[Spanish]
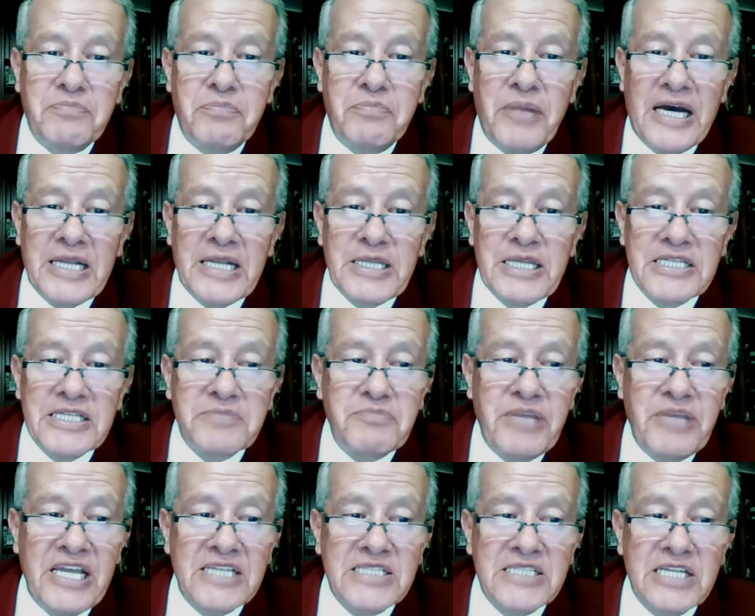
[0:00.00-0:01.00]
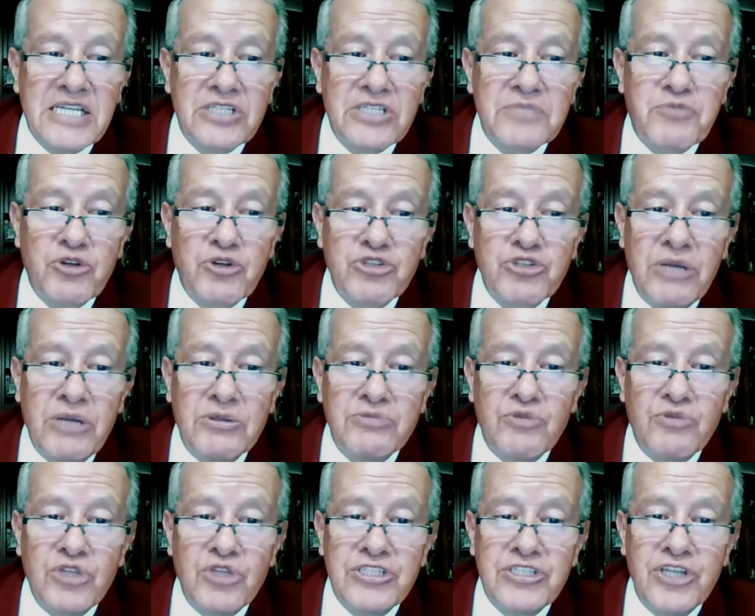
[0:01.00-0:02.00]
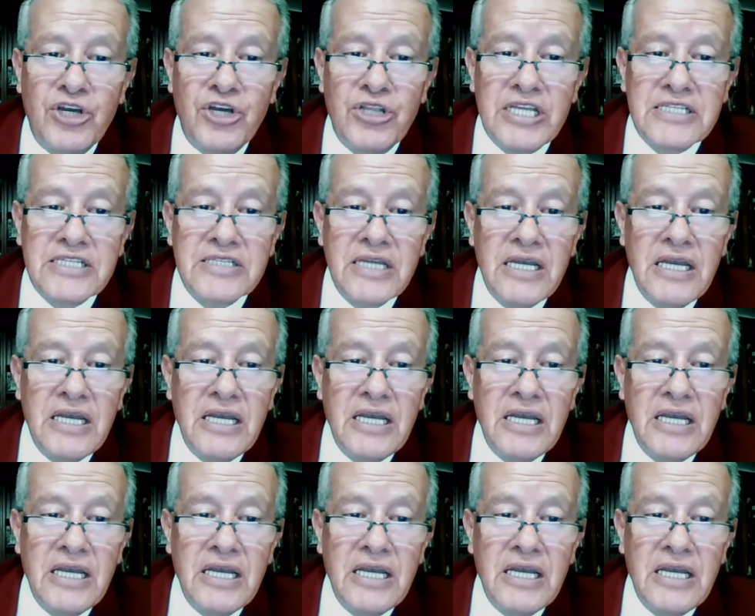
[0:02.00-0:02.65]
partes, piezas, explosivos, municiones,